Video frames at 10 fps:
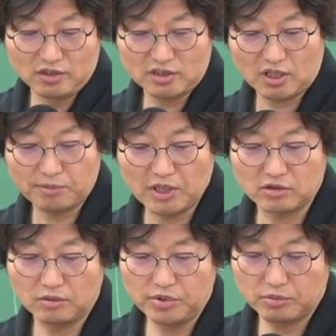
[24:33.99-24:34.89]
자
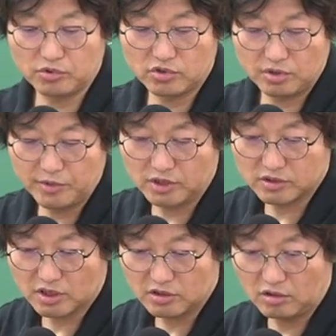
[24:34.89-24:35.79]
바로 옆에
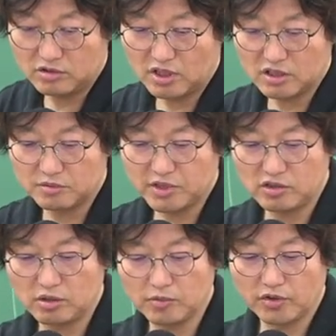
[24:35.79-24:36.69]
보시면 자 정상금
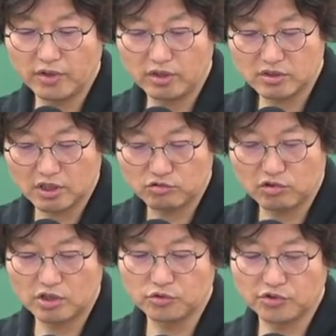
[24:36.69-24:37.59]
산정 보세요. 자
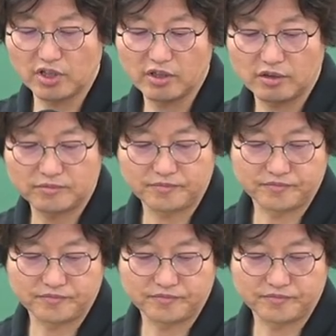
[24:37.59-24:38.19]
누가 조사해요?